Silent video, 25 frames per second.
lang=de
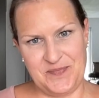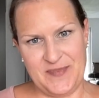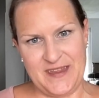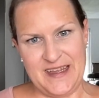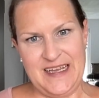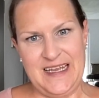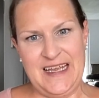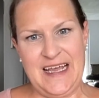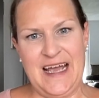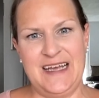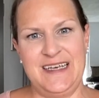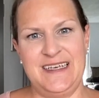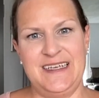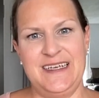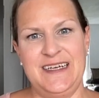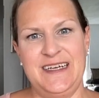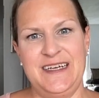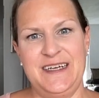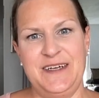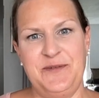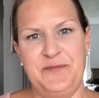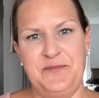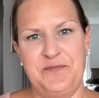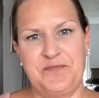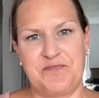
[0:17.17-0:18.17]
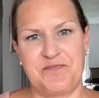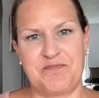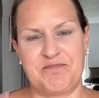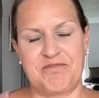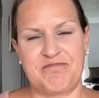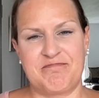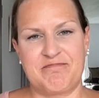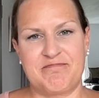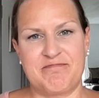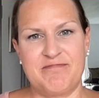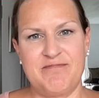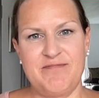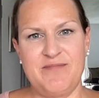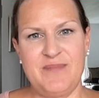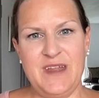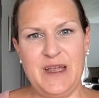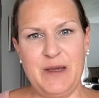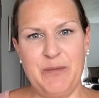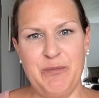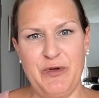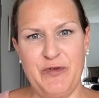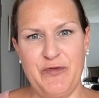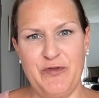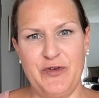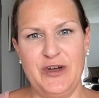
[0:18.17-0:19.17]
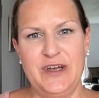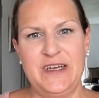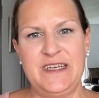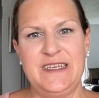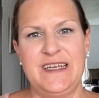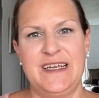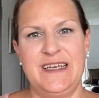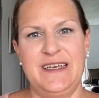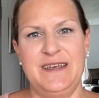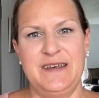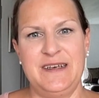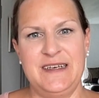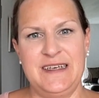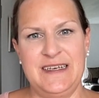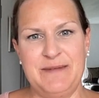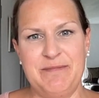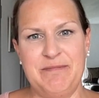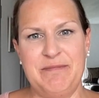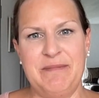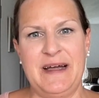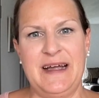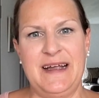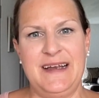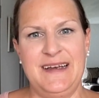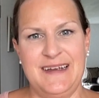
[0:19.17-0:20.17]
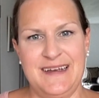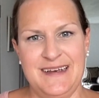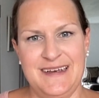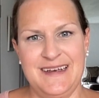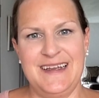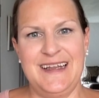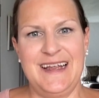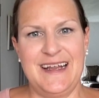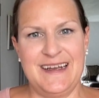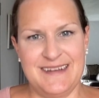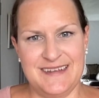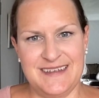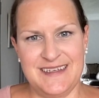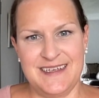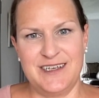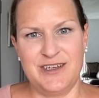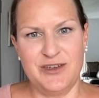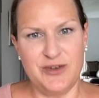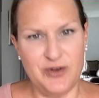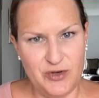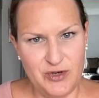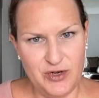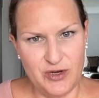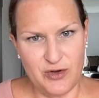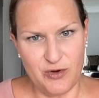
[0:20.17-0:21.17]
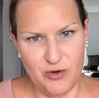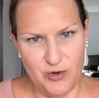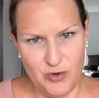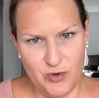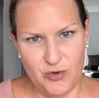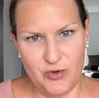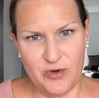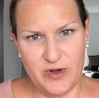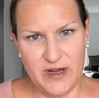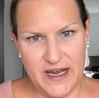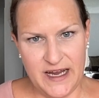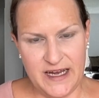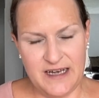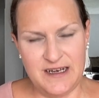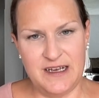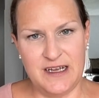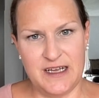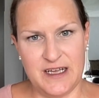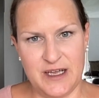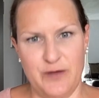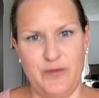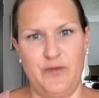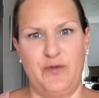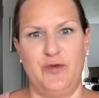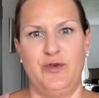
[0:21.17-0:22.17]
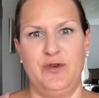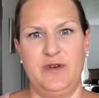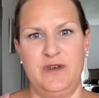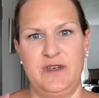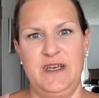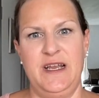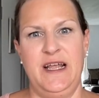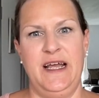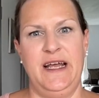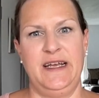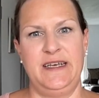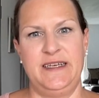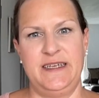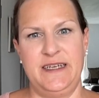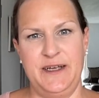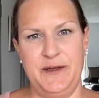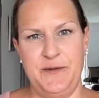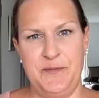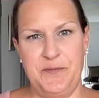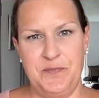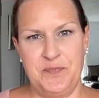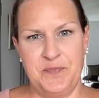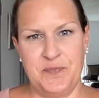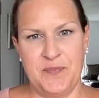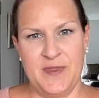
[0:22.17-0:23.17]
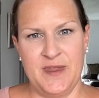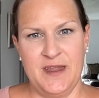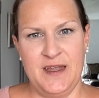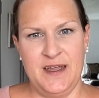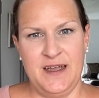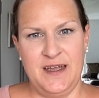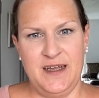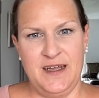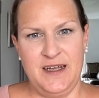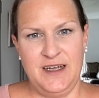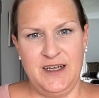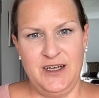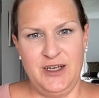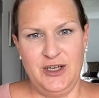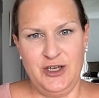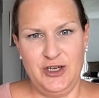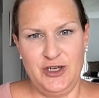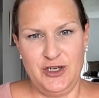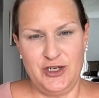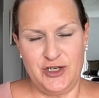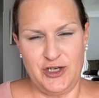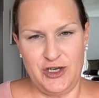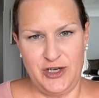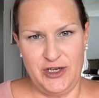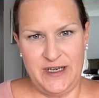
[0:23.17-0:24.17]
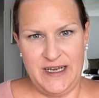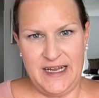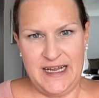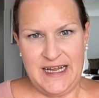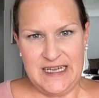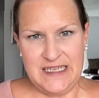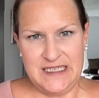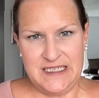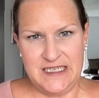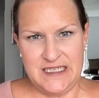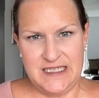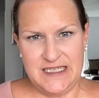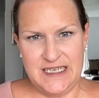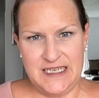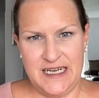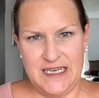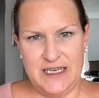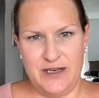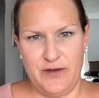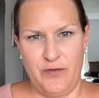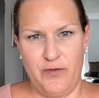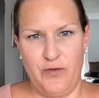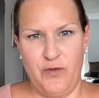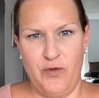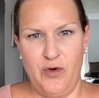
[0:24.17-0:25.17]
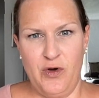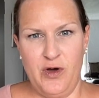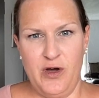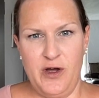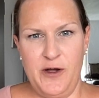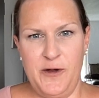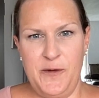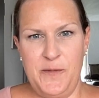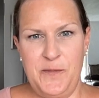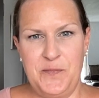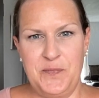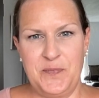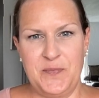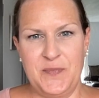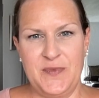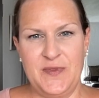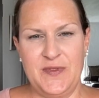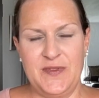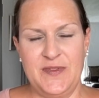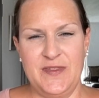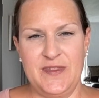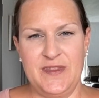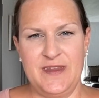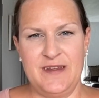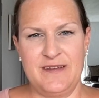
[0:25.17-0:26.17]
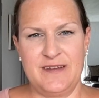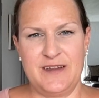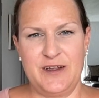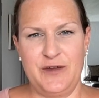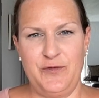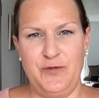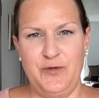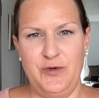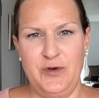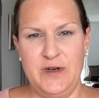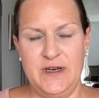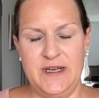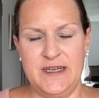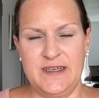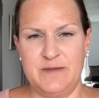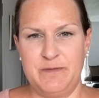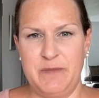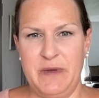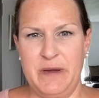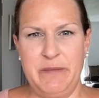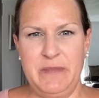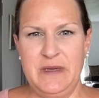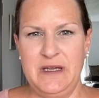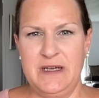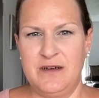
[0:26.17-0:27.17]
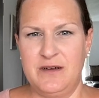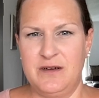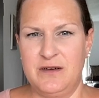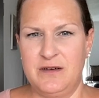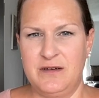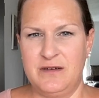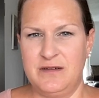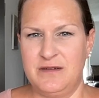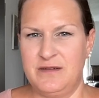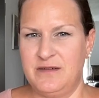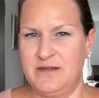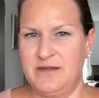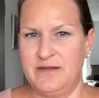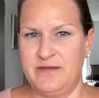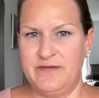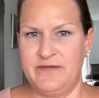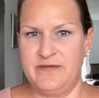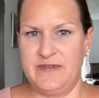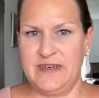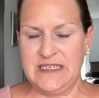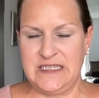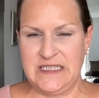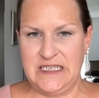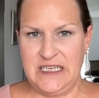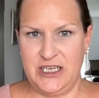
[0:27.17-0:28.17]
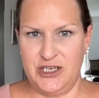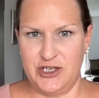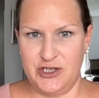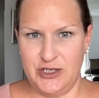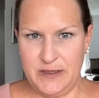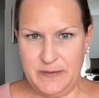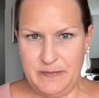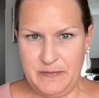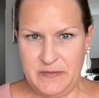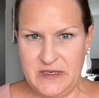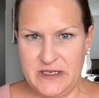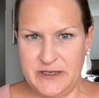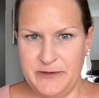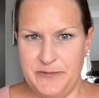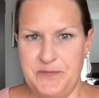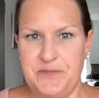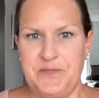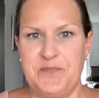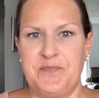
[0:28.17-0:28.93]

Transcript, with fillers: Ich hatte, bevor ich dann meinen jetzigen Gynäkologen endlich gefunden hatte, schon eine ganze Zeit davor das Gefühl, dass bei mir was nicht stimmt